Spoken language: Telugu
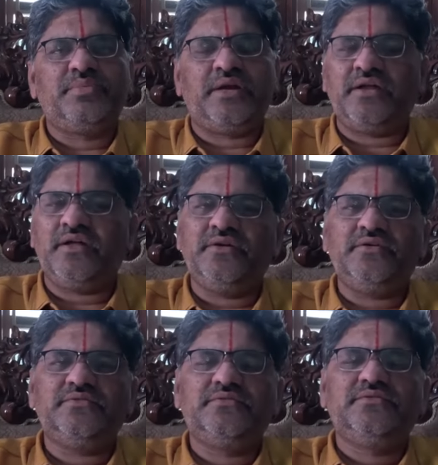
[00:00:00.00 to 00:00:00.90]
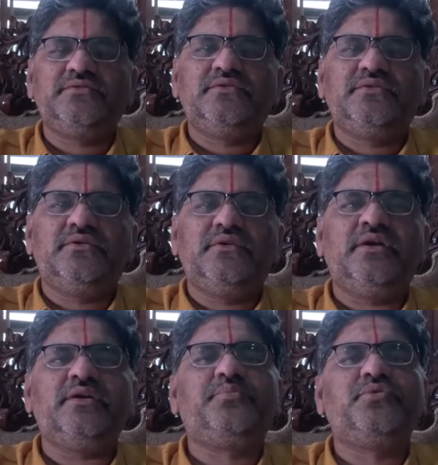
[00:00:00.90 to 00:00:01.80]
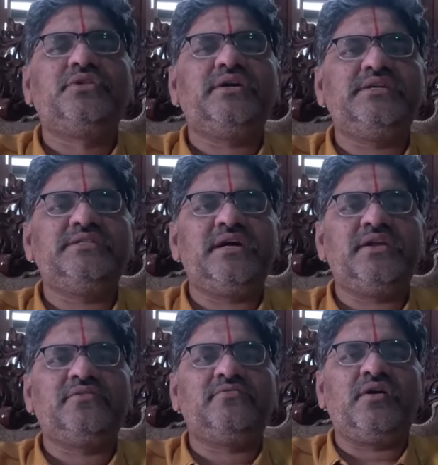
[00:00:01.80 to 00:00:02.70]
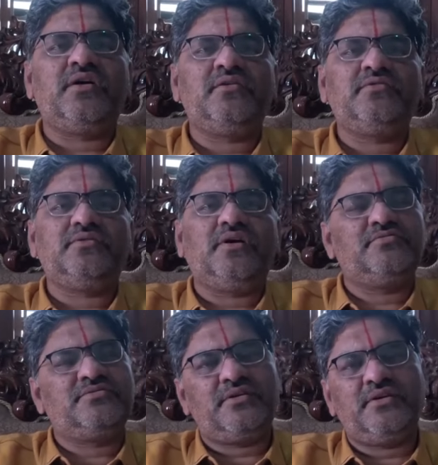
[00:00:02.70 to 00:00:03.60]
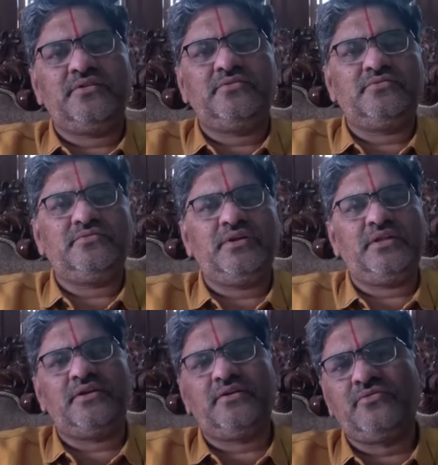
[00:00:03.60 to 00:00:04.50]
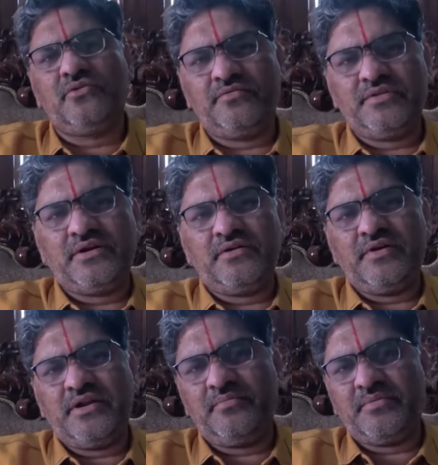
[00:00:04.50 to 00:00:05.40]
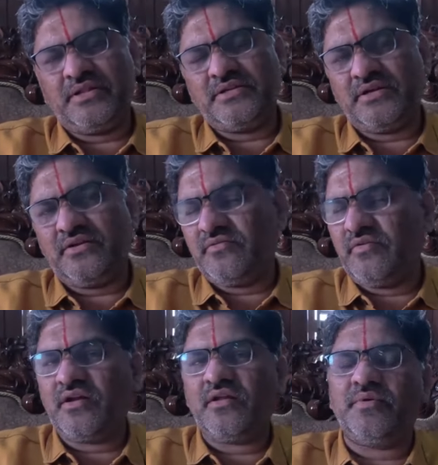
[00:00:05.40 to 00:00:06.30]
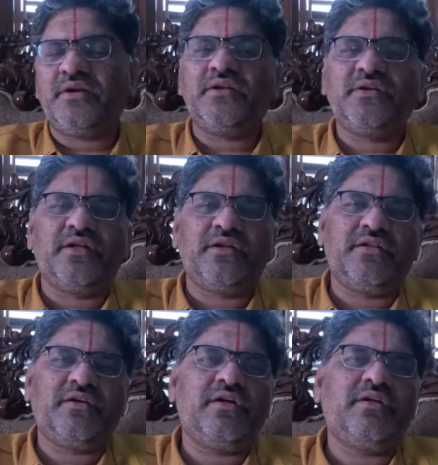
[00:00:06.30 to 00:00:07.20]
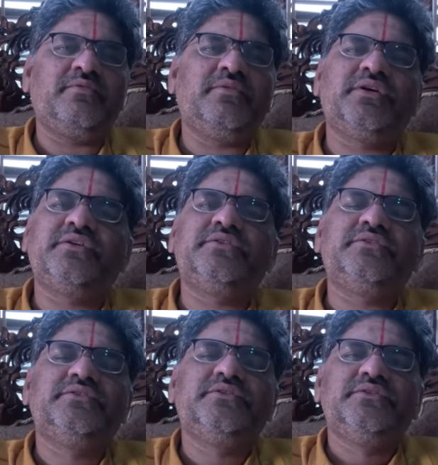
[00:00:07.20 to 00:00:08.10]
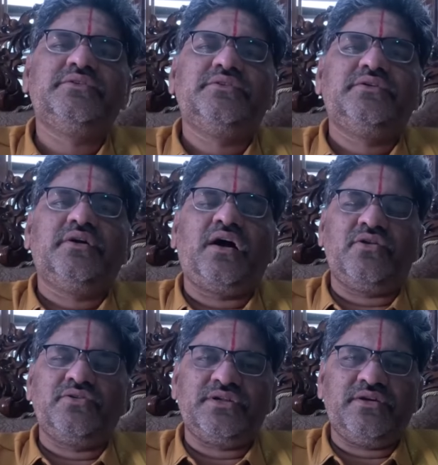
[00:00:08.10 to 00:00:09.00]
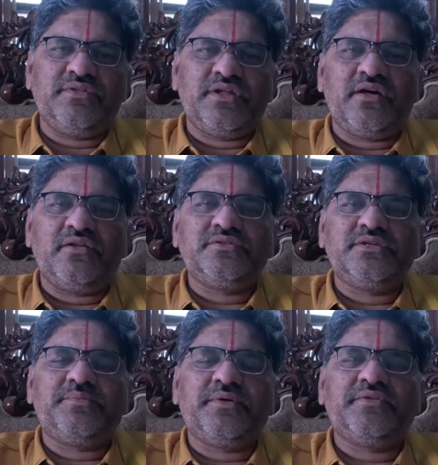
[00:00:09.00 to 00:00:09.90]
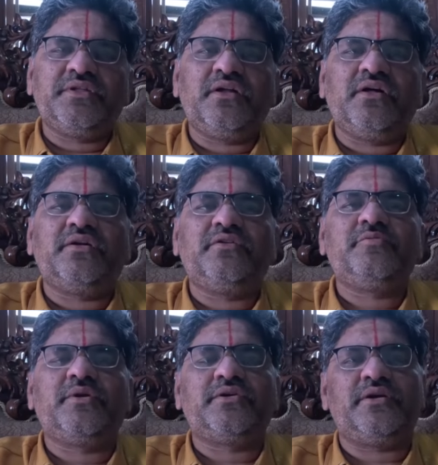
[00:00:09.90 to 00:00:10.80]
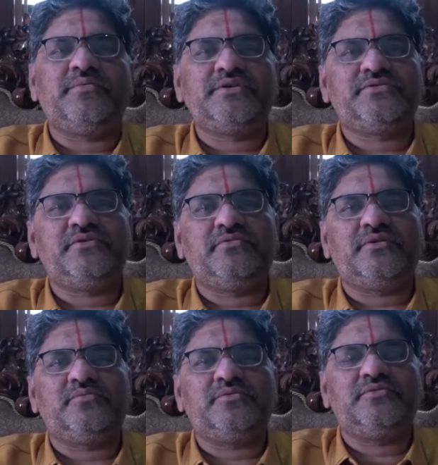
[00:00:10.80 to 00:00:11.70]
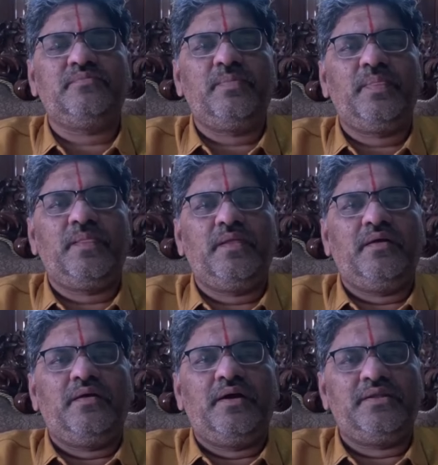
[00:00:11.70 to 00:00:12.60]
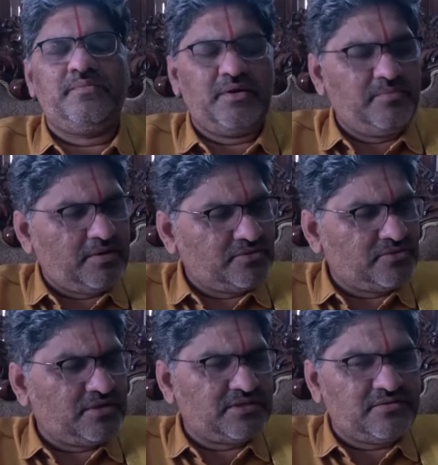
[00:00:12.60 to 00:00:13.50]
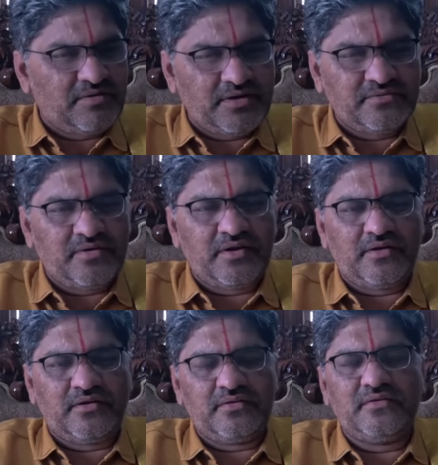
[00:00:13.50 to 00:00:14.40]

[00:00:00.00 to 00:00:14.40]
పెట్టాలి లేదంటే పూర్తిగా ఈశాన్యం ద్వారాలు అవసరం లేదు లేదంటే ఇంకొక విధంగా వేరే ప్రదేశాల్లో ద్వారాలు పెట్టాలి ఇట్లా రకరకాలైనటువంటి ఆలోచన విధానాలు చెప్పే విధానాలు అనేవి మనం గమనిస్తూనే ఉంటాము అయితే మనం మన సుదర్శనవాణి ద్వారా